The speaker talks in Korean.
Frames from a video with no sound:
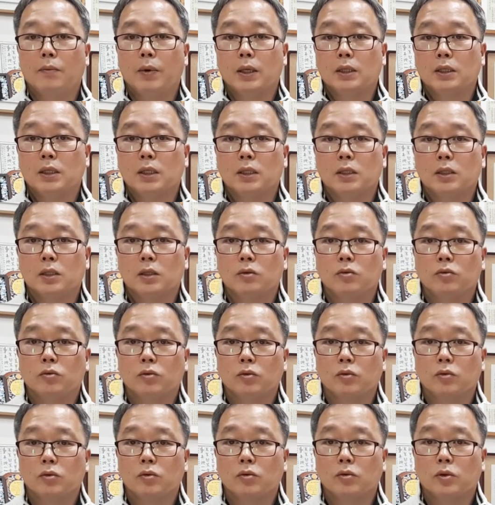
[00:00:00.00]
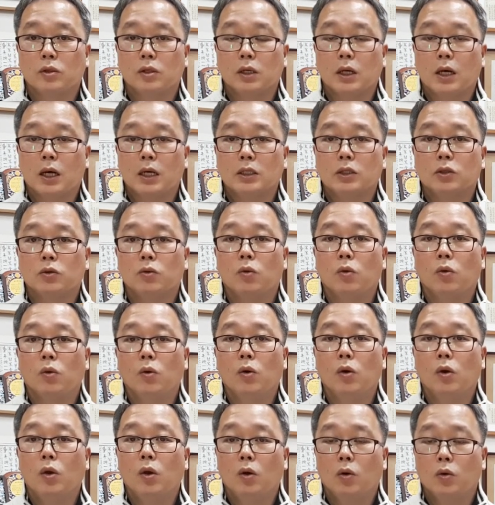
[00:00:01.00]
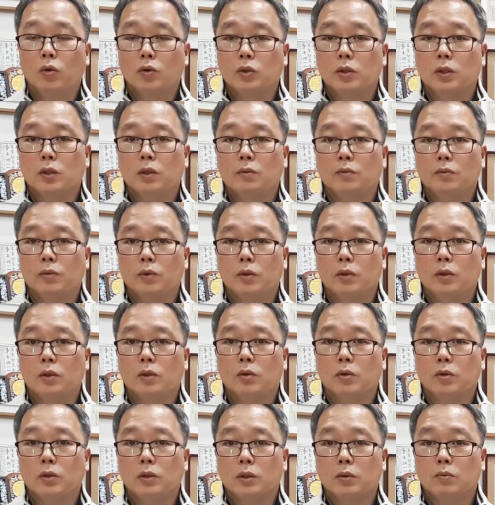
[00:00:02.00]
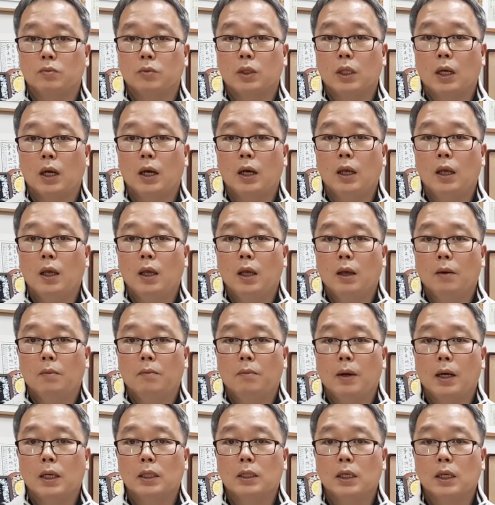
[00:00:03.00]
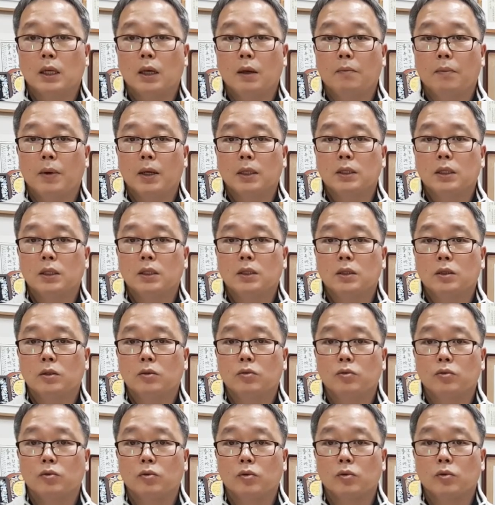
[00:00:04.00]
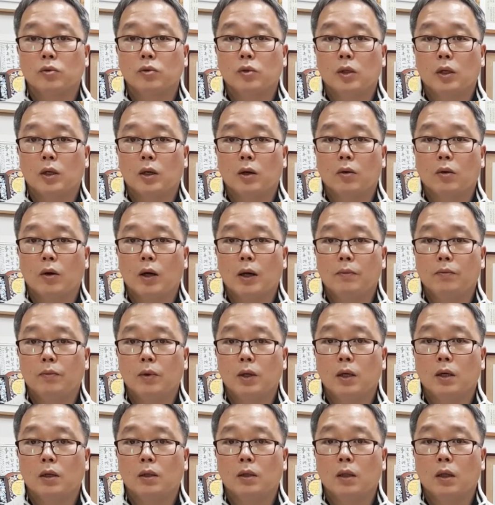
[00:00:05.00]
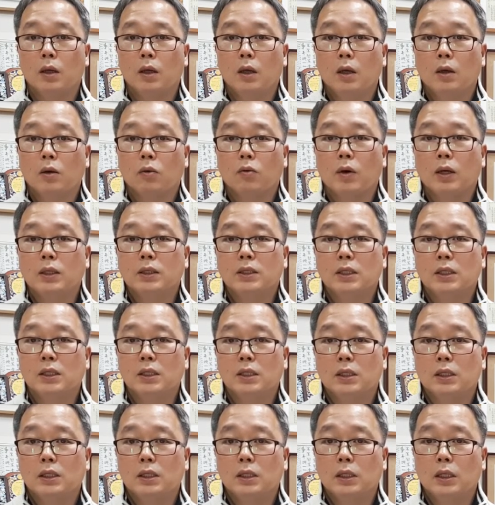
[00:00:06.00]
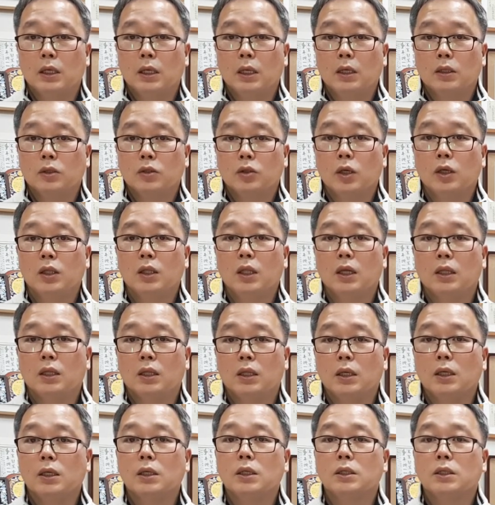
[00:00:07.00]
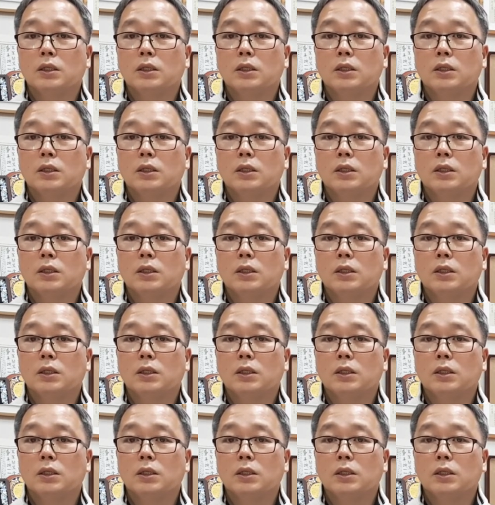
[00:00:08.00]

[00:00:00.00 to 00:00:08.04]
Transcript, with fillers: 파쇄증후군을 가지고 오시는 분들도 있습니다. 만약에 파쇄증후군이라고 하면 관절을 최대한 덜